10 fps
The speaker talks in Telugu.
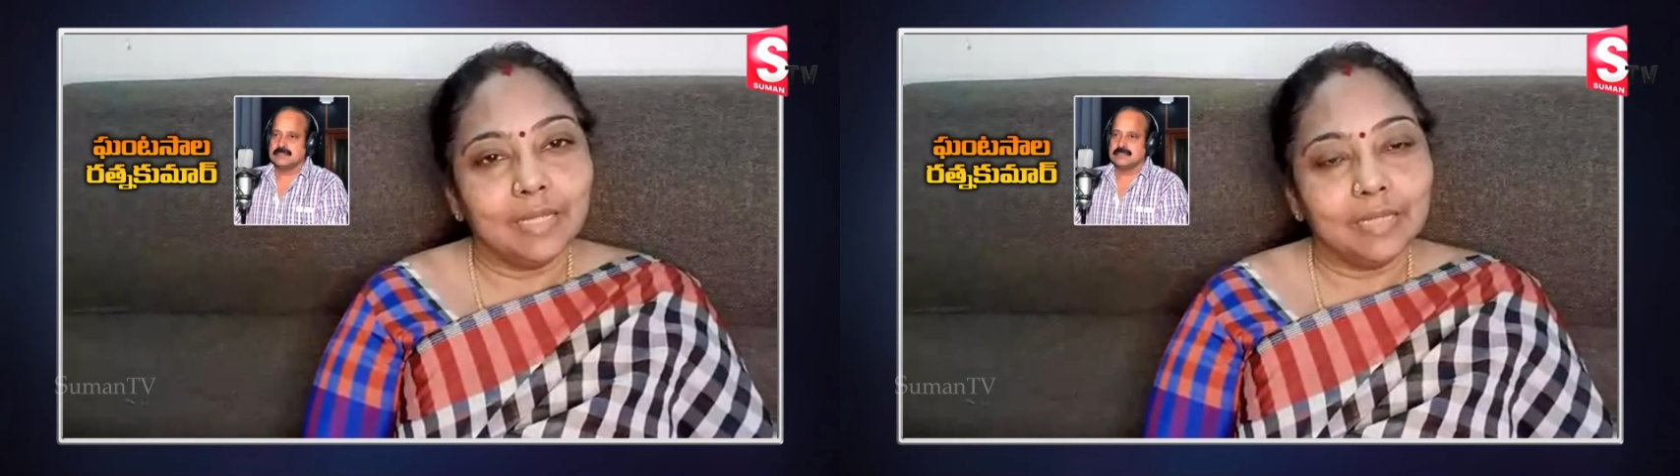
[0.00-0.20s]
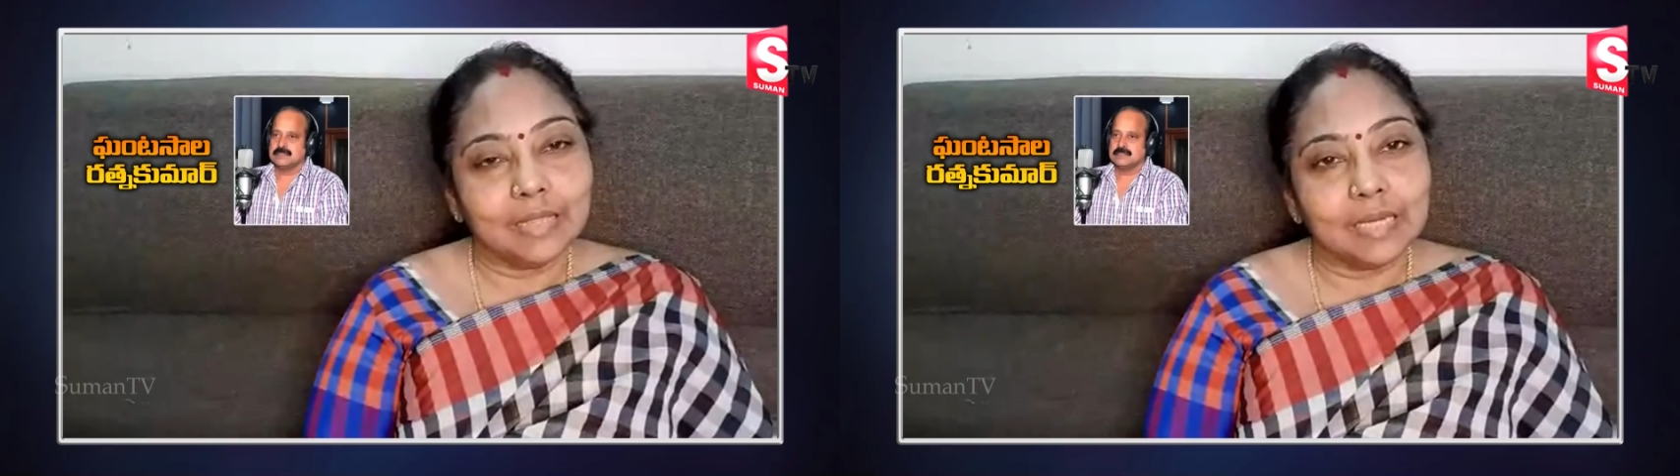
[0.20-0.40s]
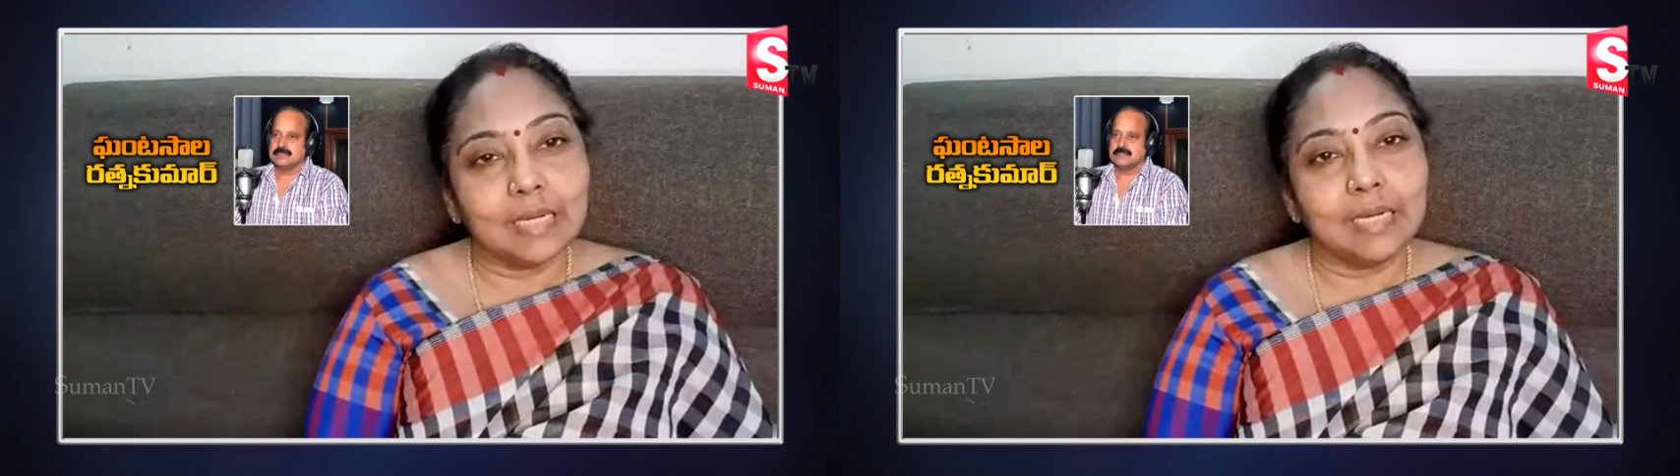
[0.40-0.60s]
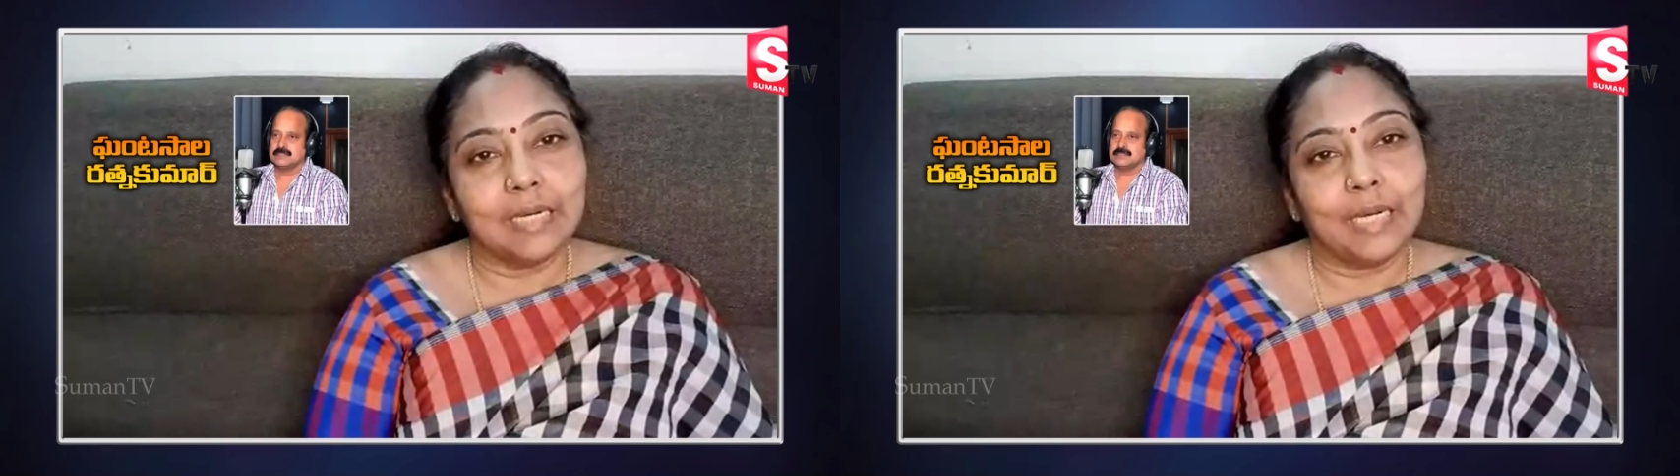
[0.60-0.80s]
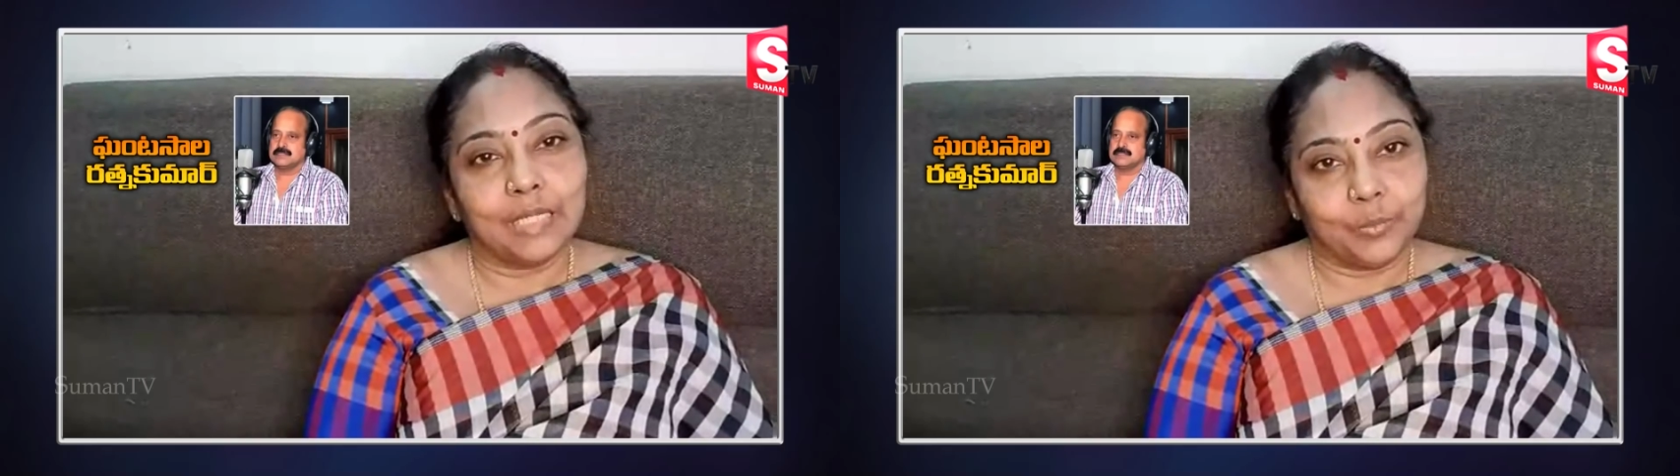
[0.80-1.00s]
ఎంత
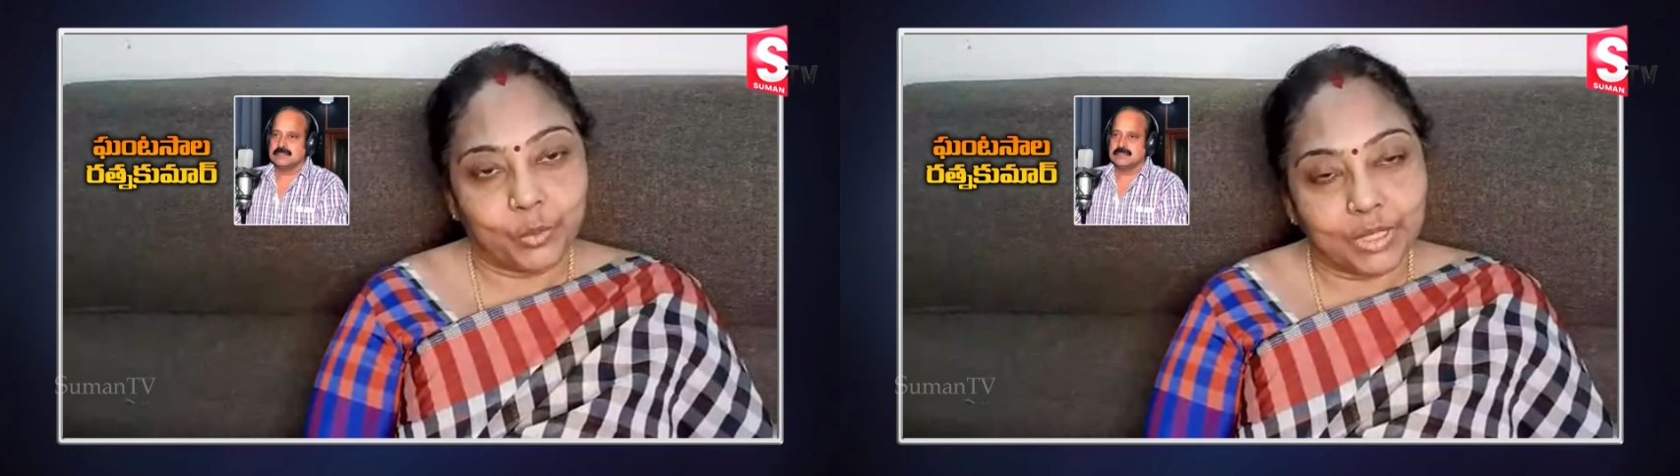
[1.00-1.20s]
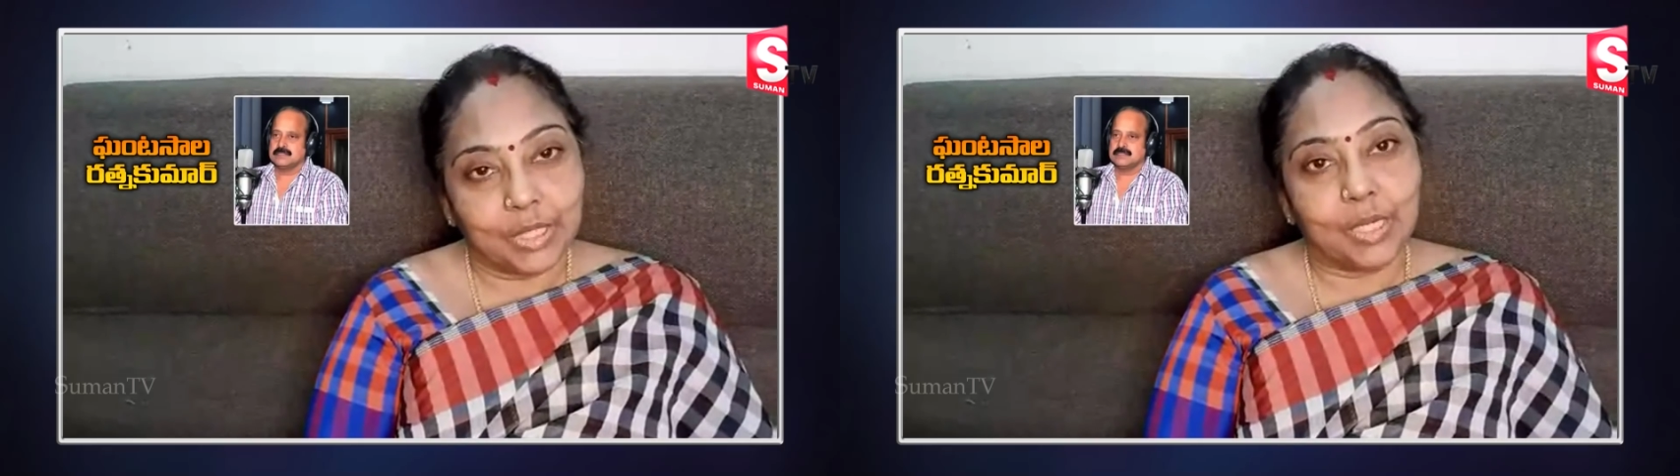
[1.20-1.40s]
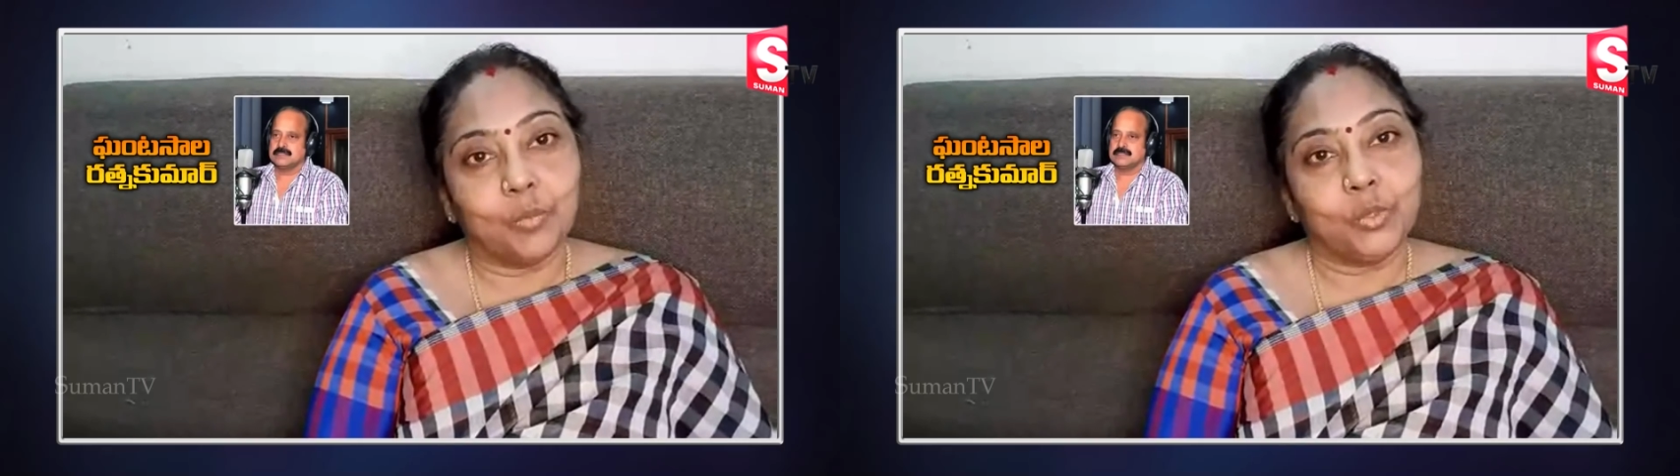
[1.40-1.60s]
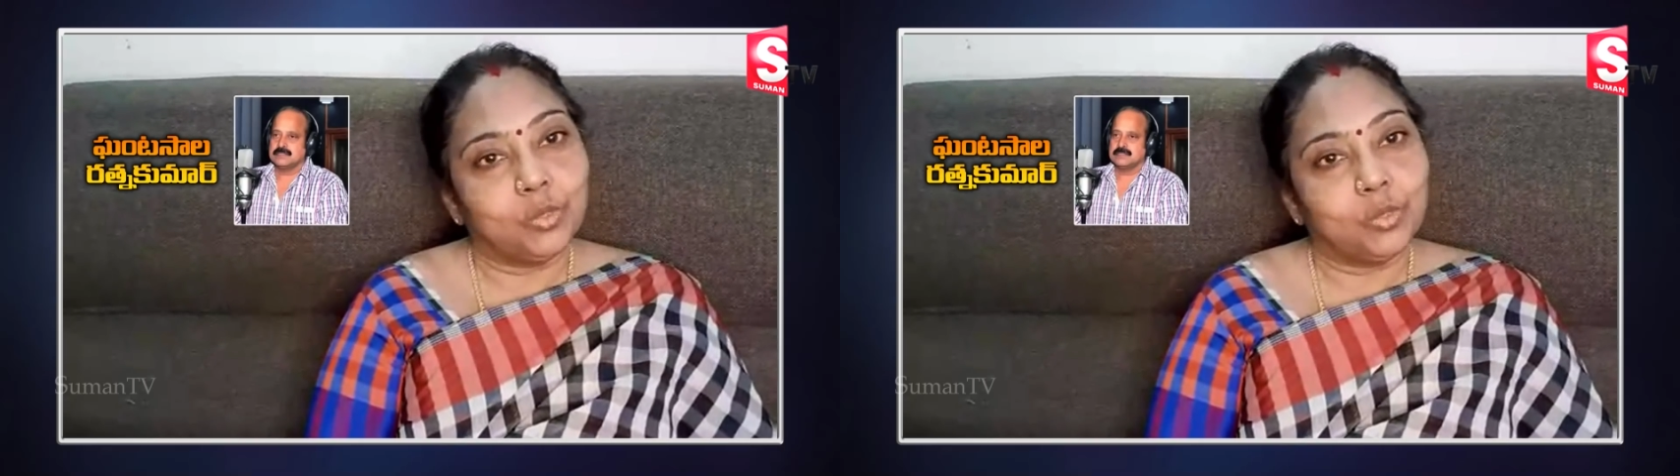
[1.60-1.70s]
అద్భుతంగా